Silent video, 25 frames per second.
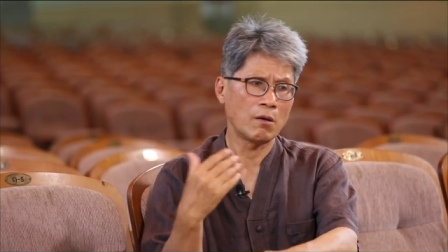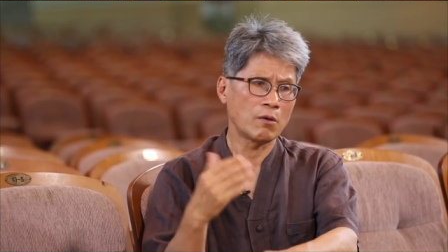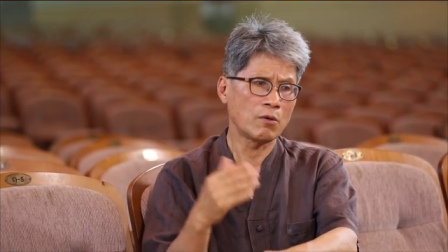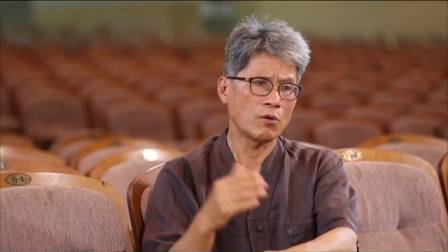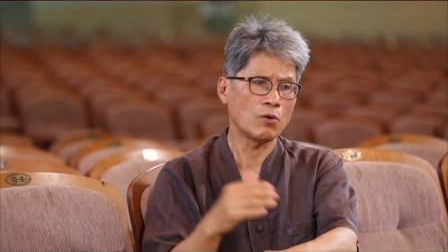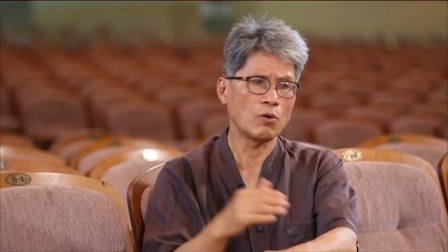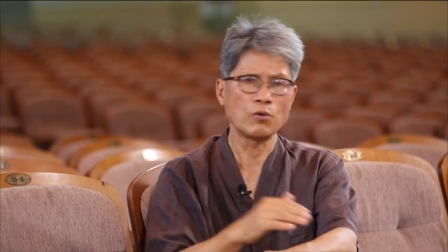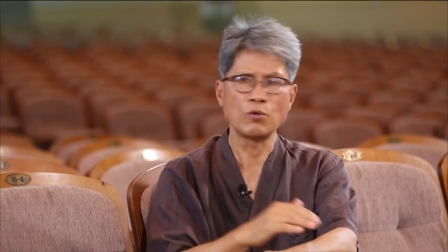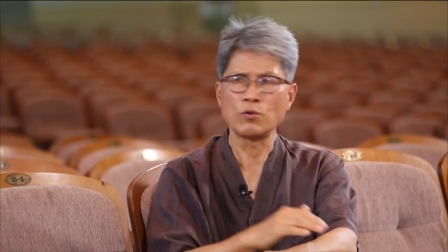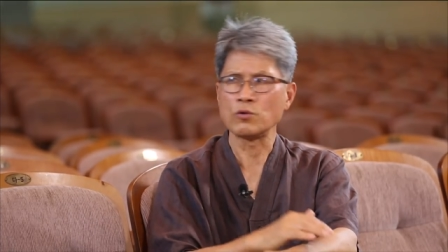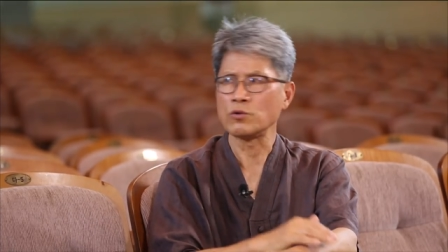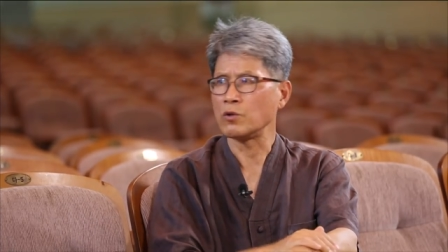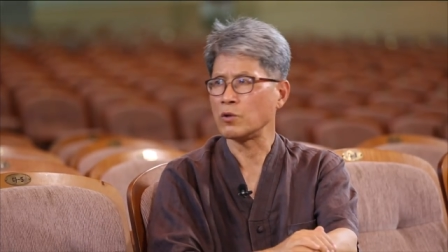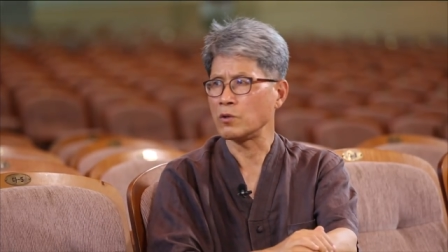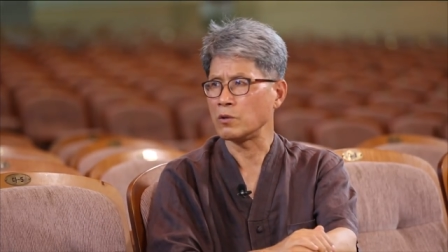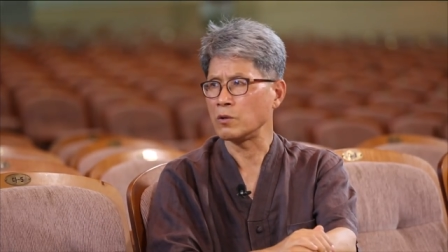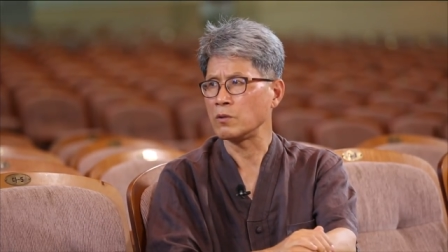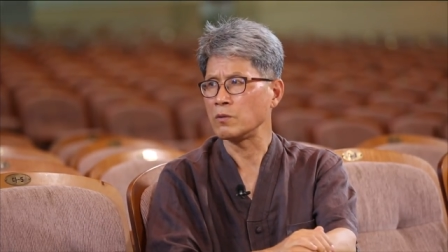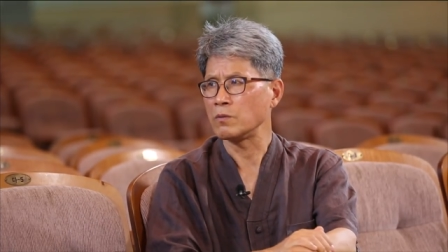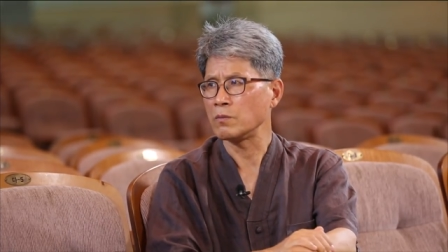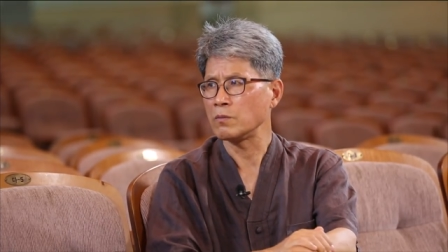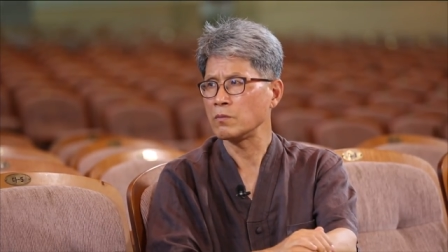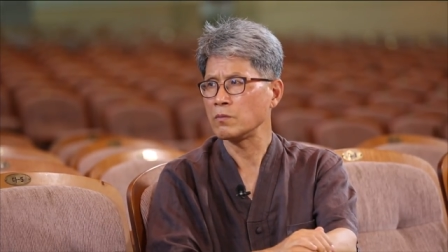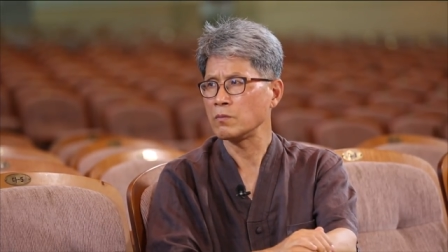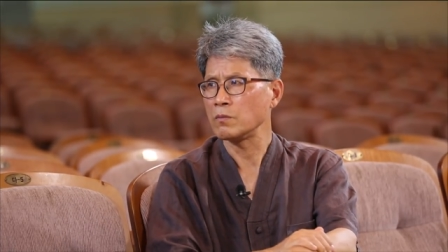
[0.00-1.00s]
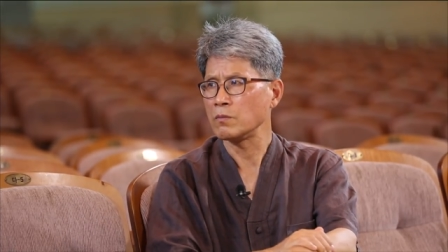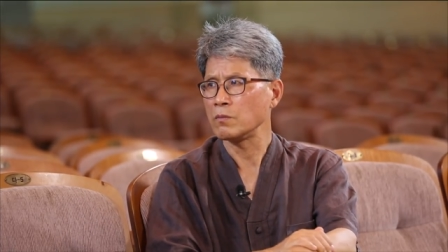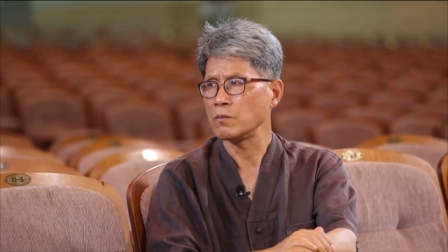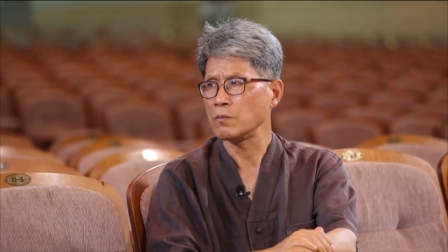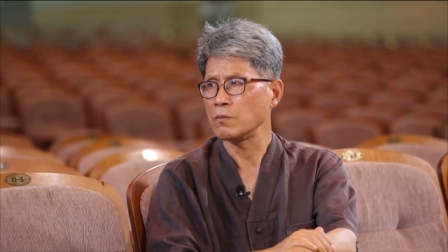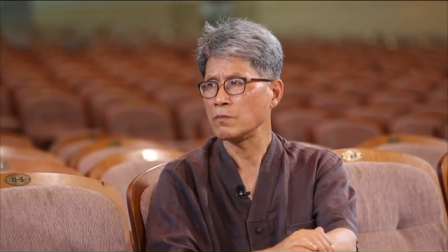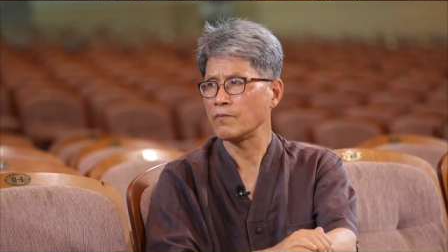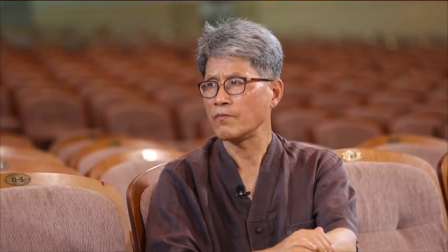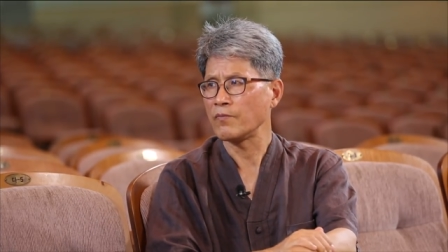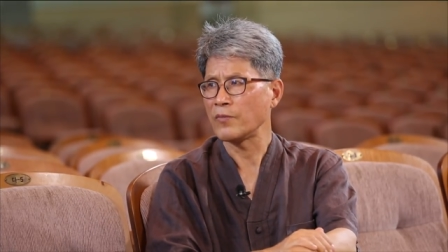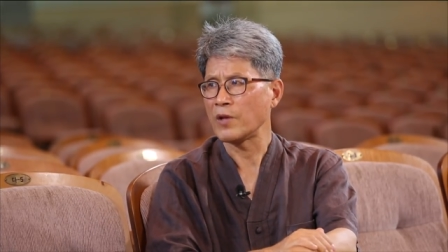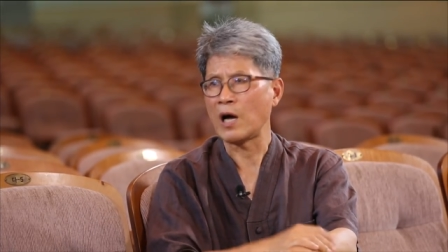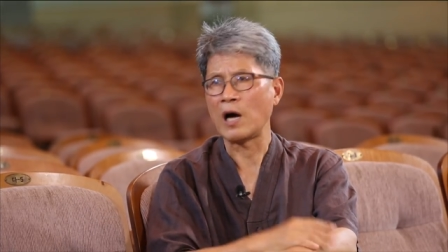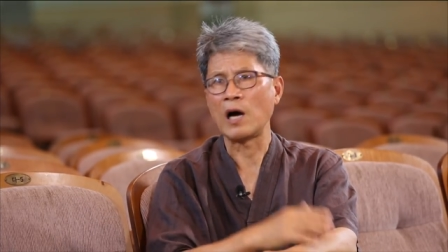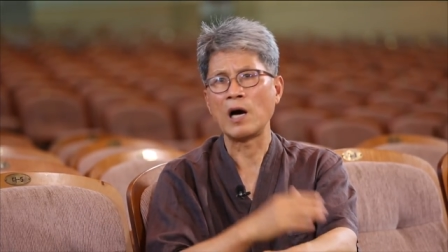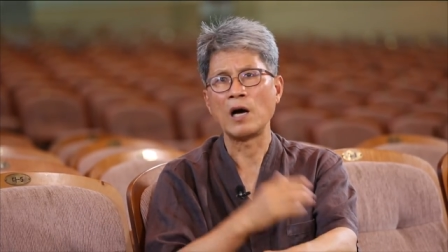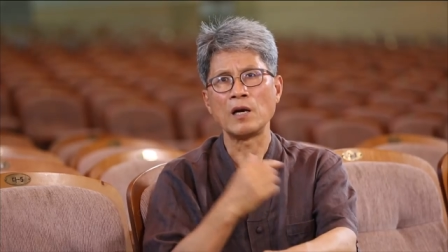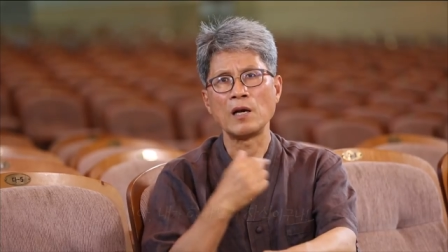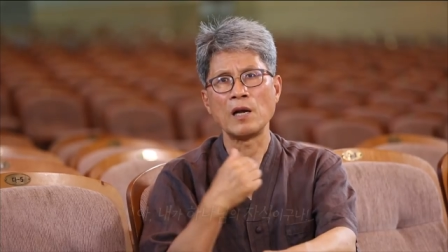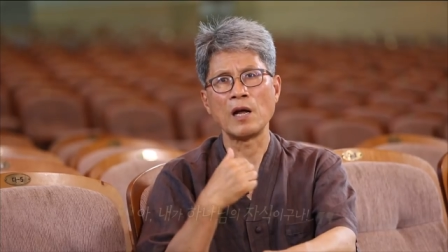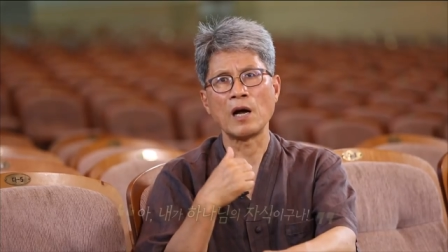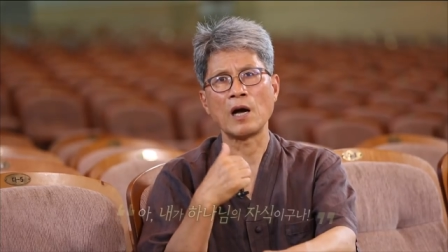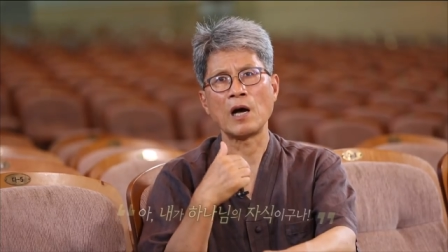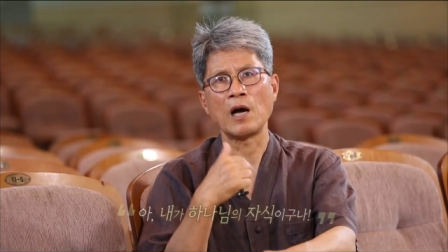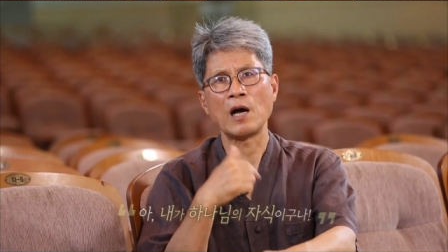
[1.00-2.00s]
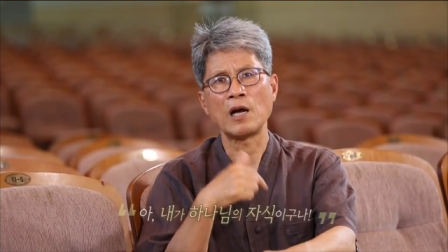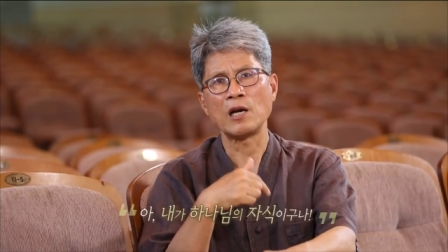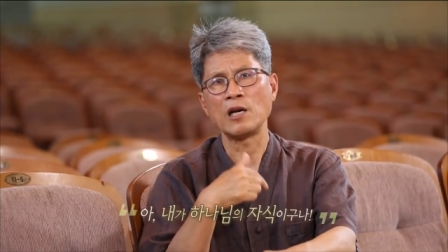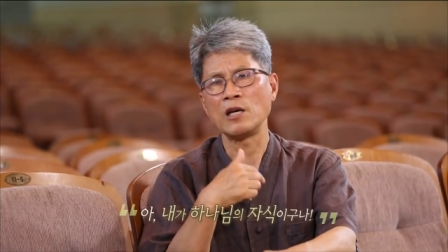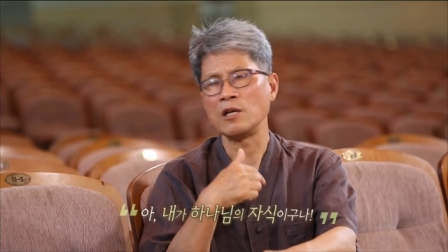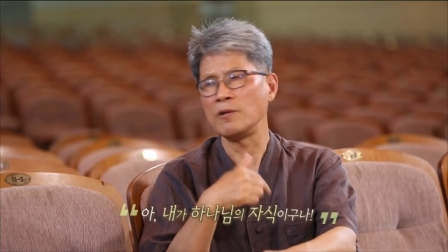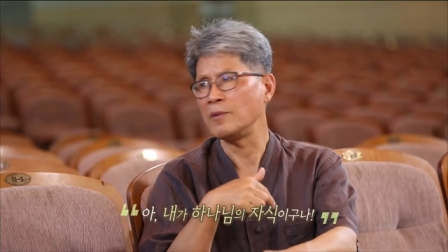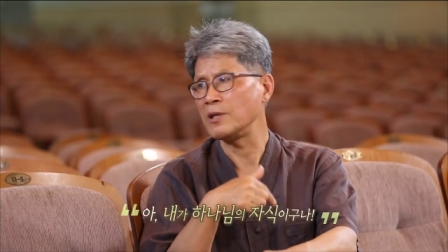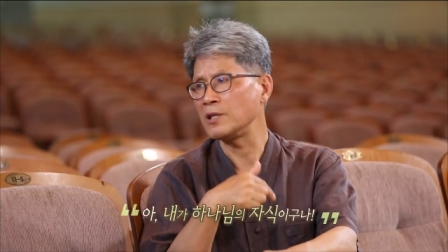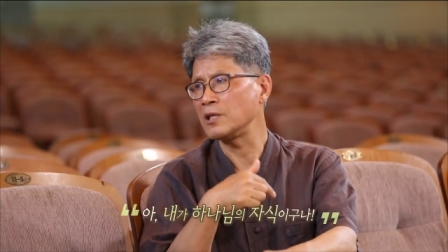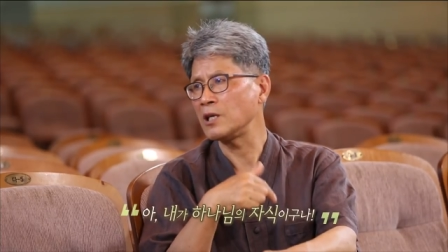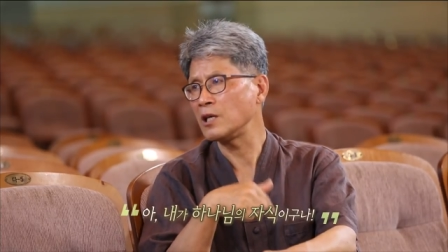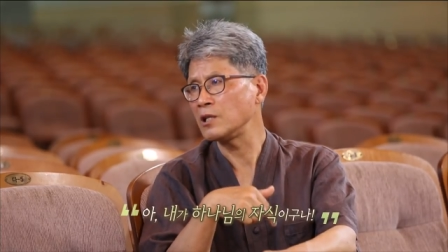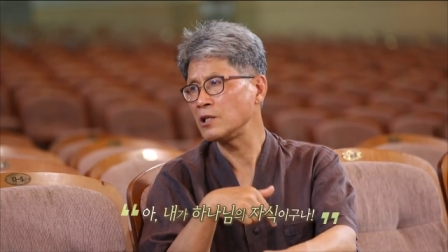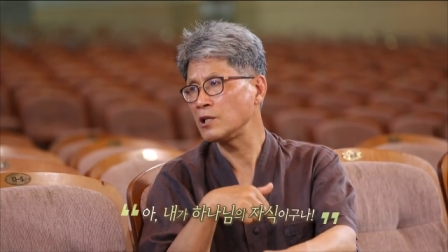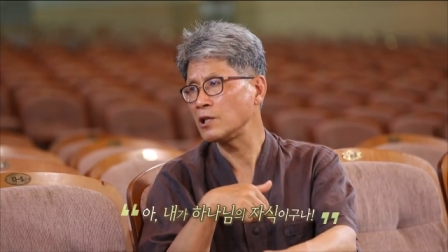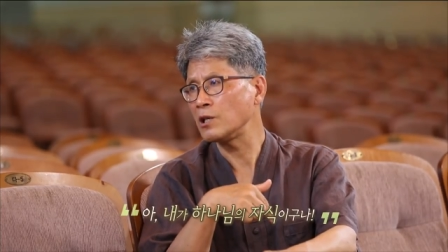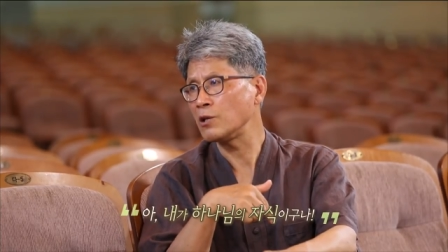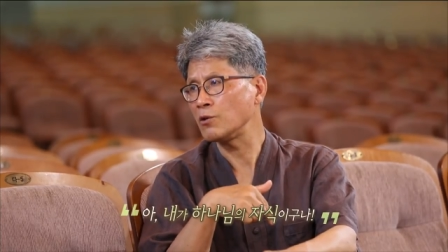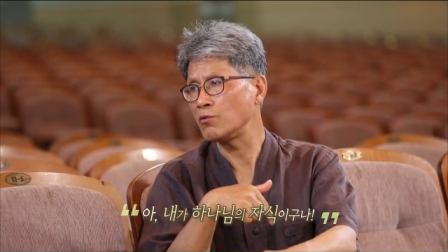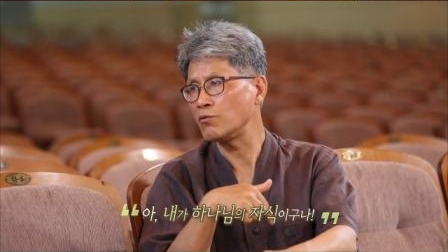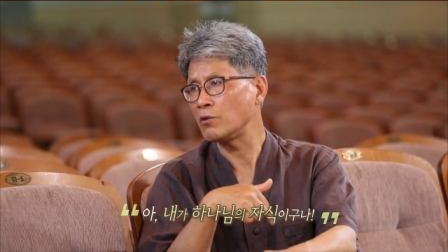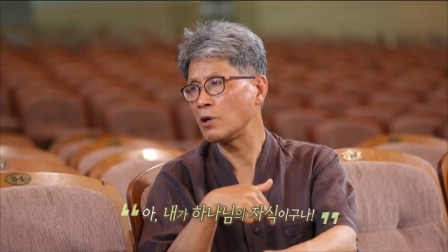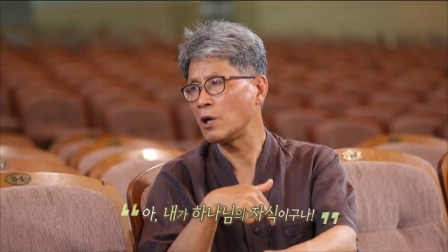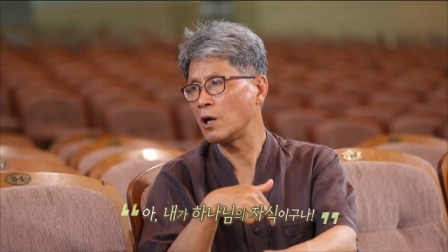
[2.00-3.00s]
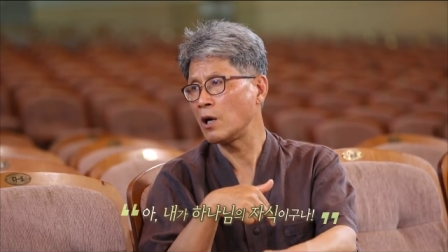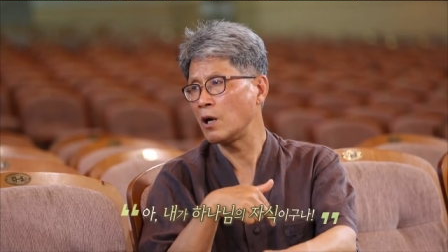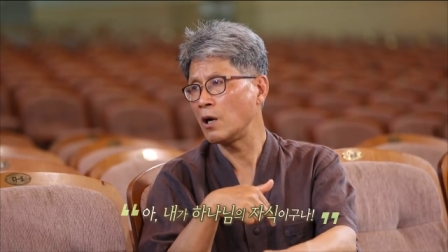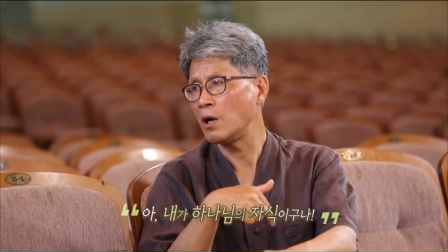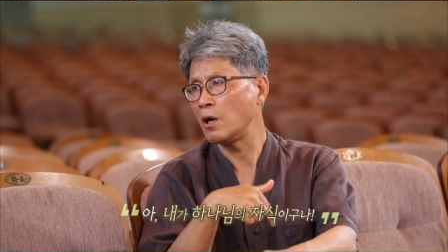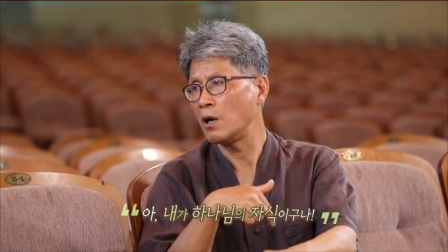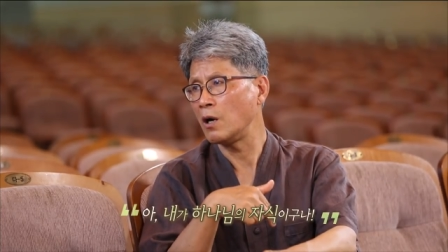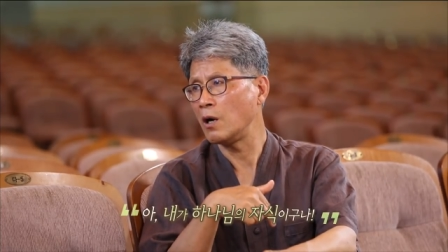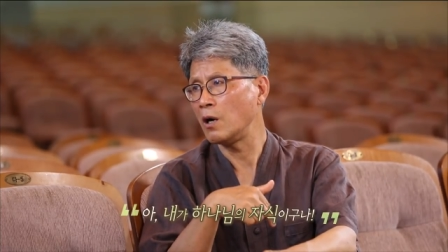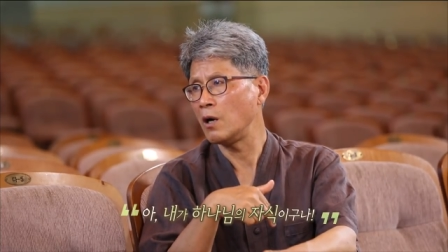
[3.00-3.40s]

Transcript: 결국 저는 음. 아 내가 하나님의 자식이구나.